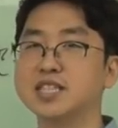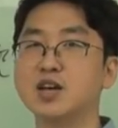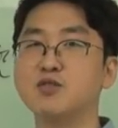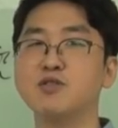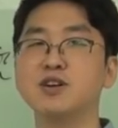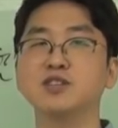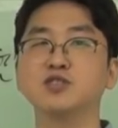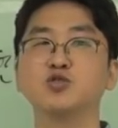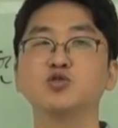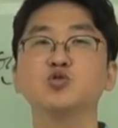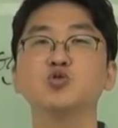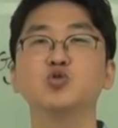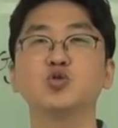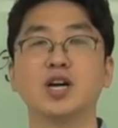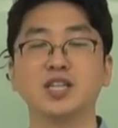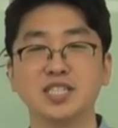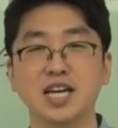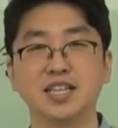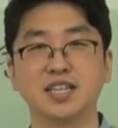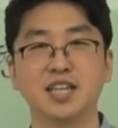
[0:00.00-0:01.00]
상관은
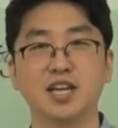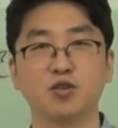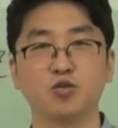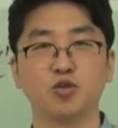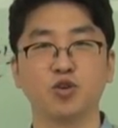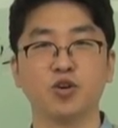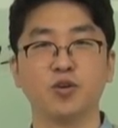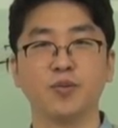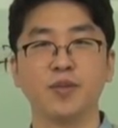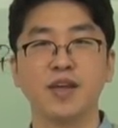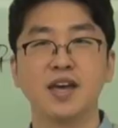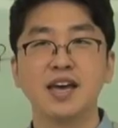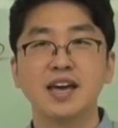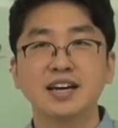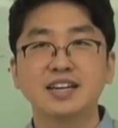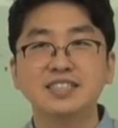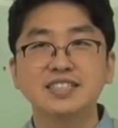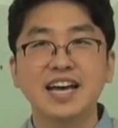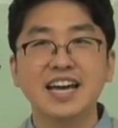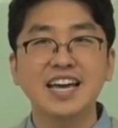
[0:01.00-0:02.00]
순수하지 않다고요.
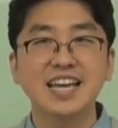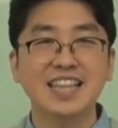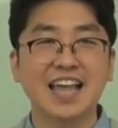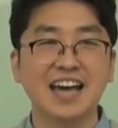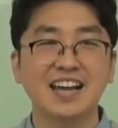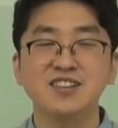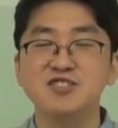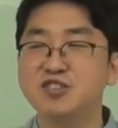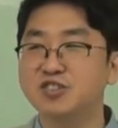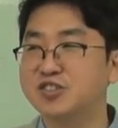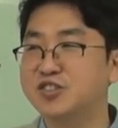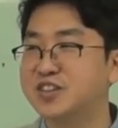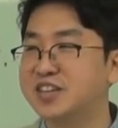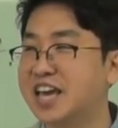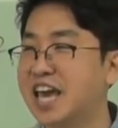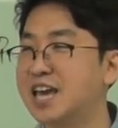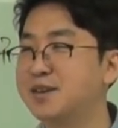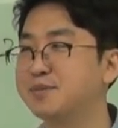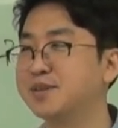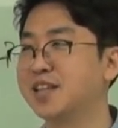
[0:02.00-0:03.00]
그 사이에 다른 것들이
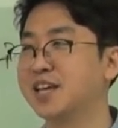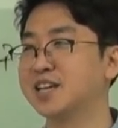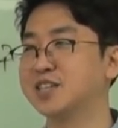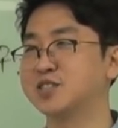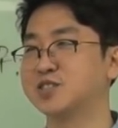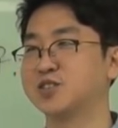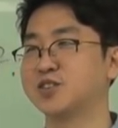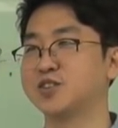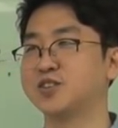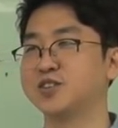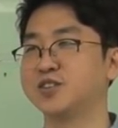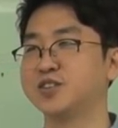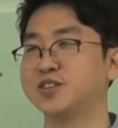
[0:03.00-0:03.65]
개입이 돼 있어요.